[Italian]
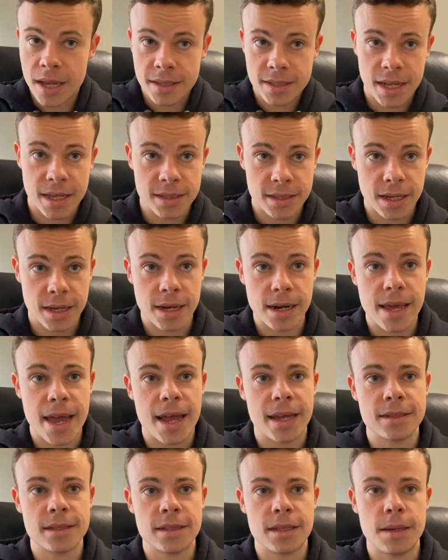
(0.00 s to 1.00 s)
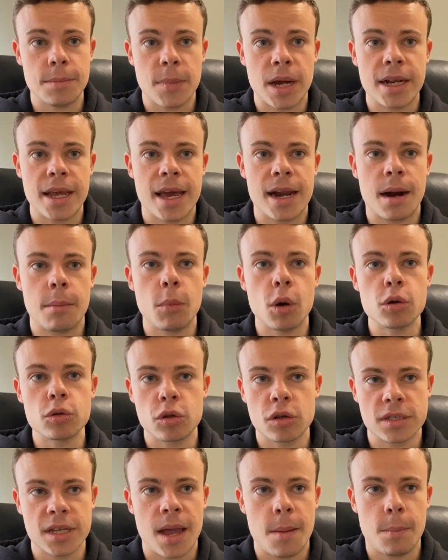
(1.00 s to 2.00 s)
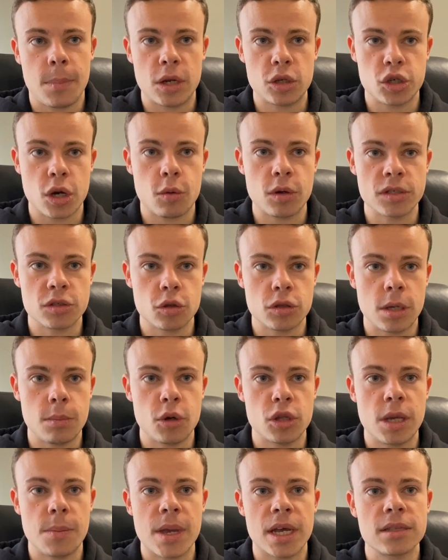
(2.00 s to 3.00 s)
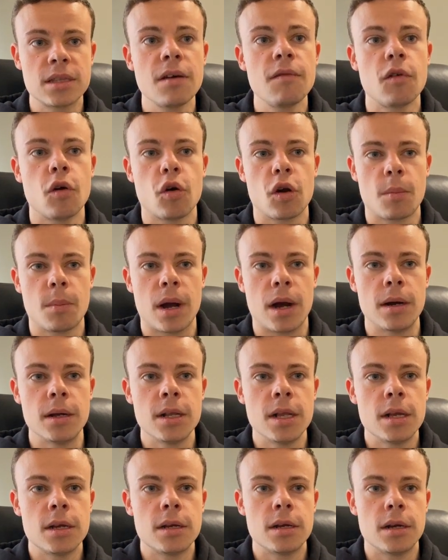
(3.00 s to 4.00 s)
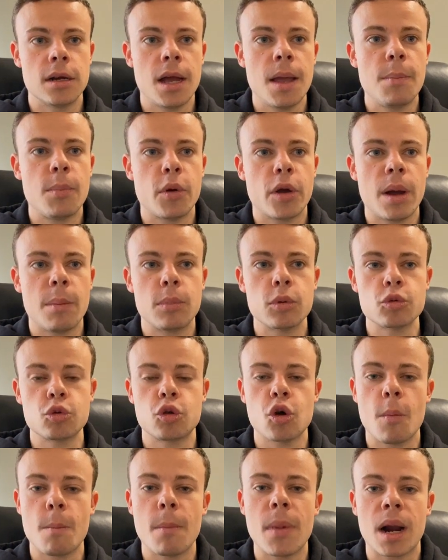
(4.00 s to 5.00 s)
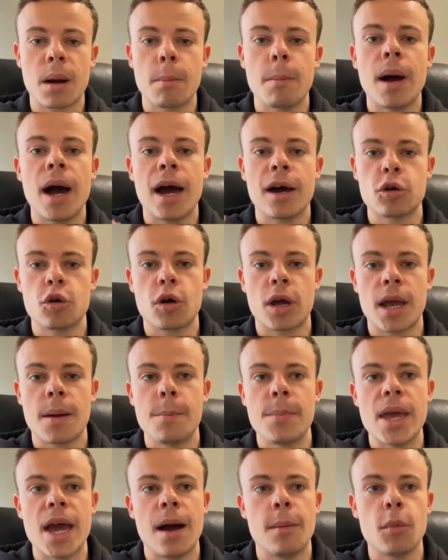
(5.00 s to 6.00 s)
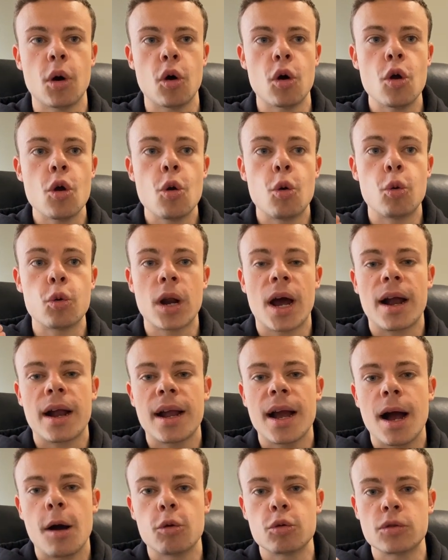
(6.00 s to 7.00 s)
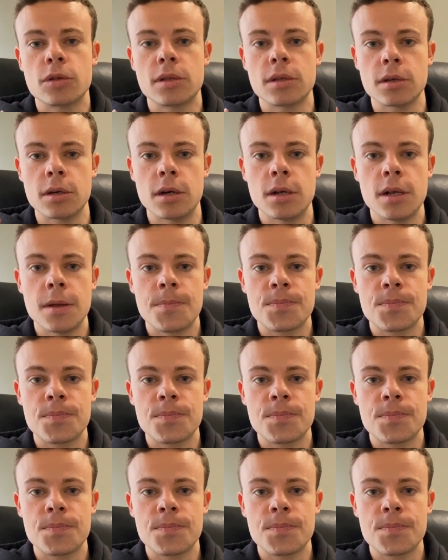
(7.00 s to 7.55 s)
tanti clienti in maniera molto semplice questo tipo di piattaforma eh, e poi appunto man mano che abbiamo un account